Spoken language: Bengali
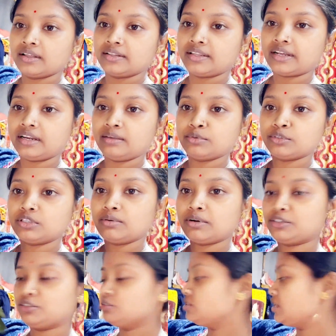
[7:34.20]
দেখলে বুঝতে
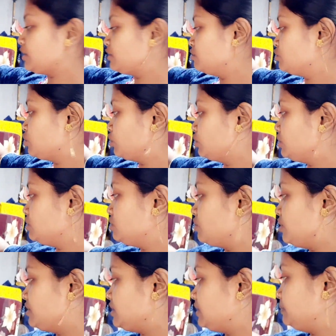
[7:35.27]
পারছো যে একদম সতেজ
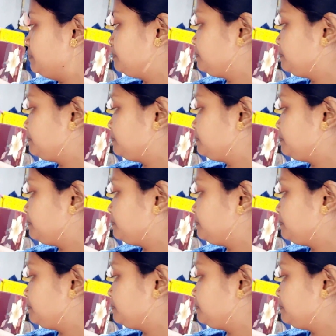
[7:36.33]
রয়েছে